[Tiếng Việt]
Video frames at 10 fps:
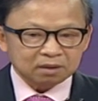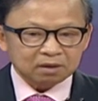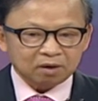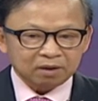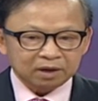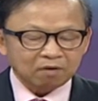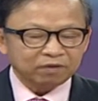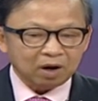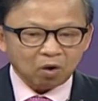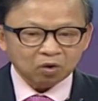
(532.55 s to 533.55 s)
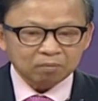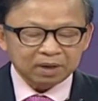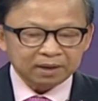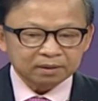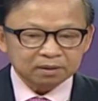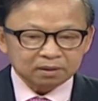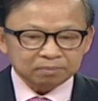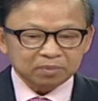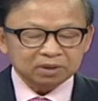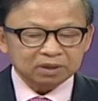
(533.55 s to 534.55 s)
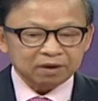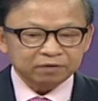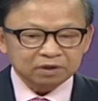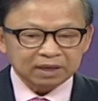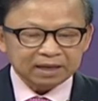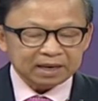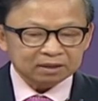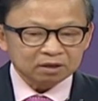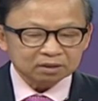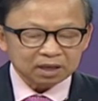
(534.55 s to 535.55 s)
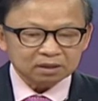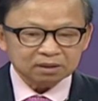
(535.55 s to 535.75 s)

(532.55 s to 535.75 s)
rồi không phải lỗi của mình bên cái phương gây ra thương tích